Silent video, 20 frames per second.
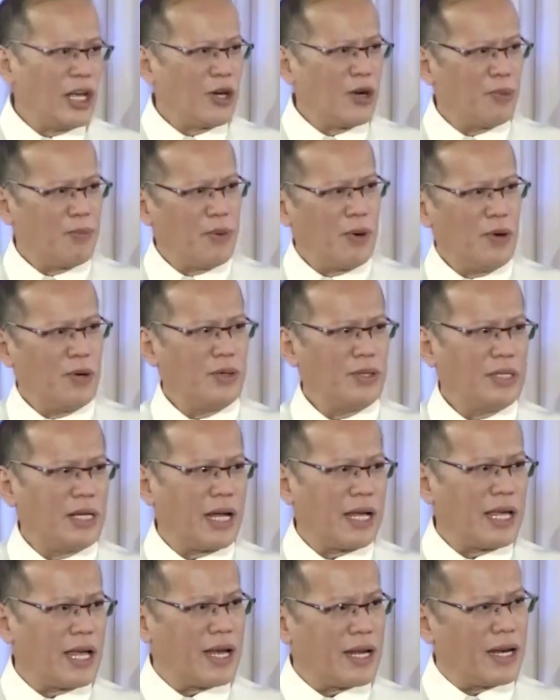sa Eagle
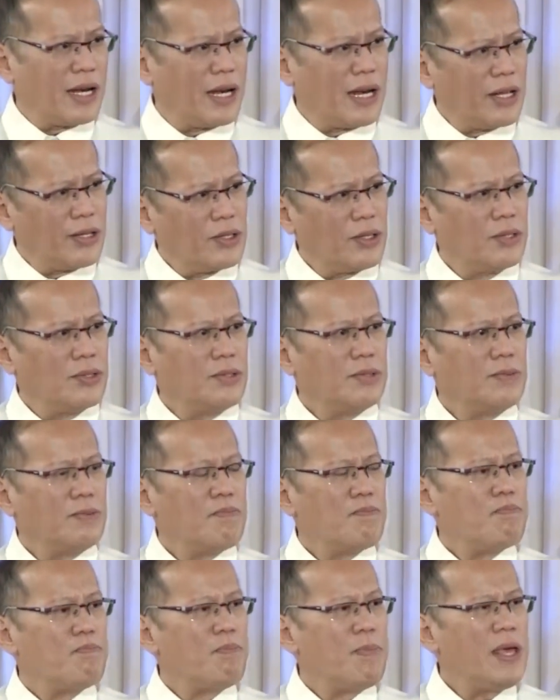News, Mar
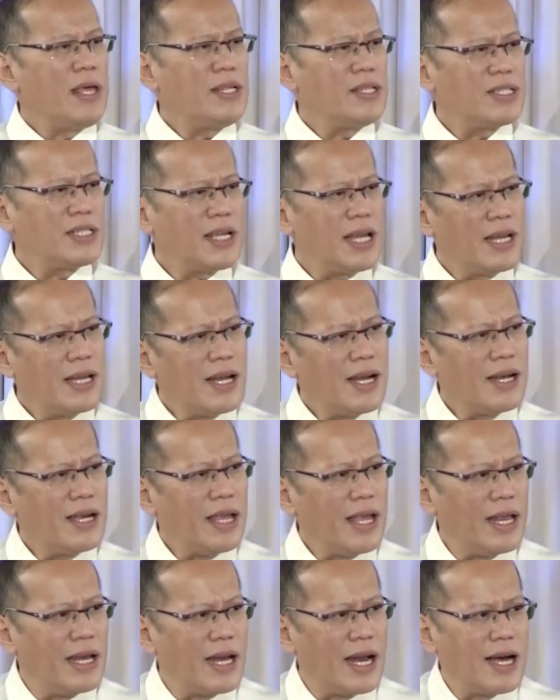Gabriel,
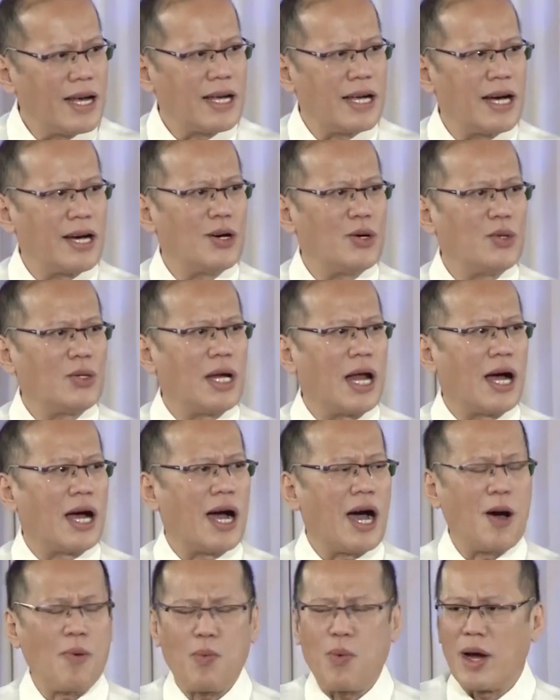we live
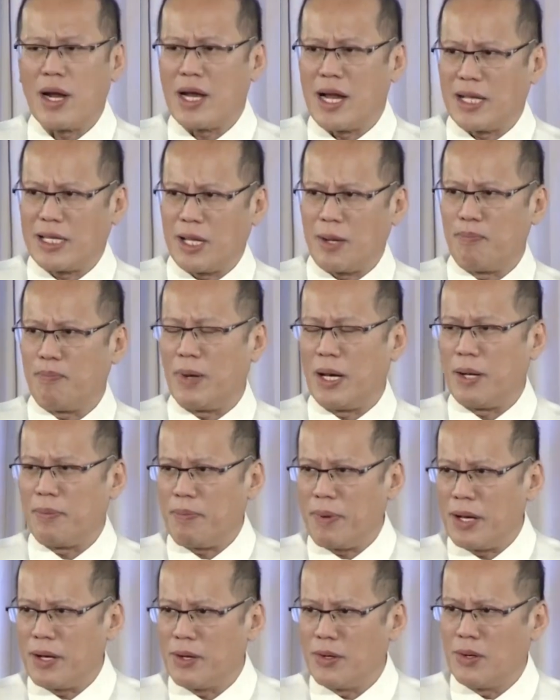in interesting
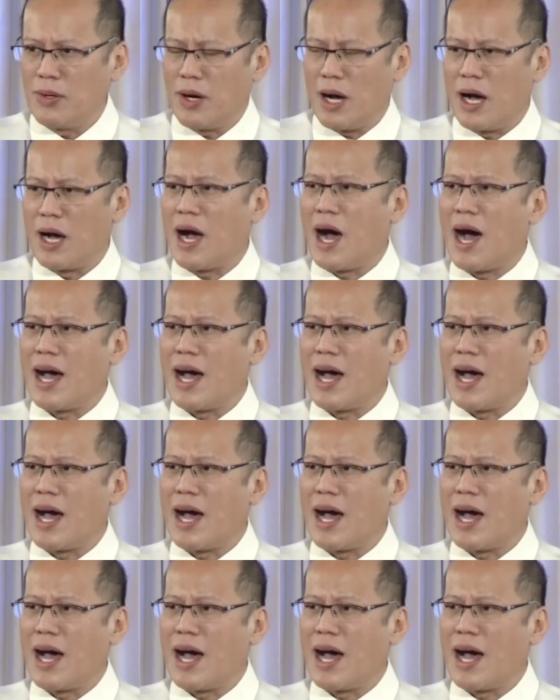times.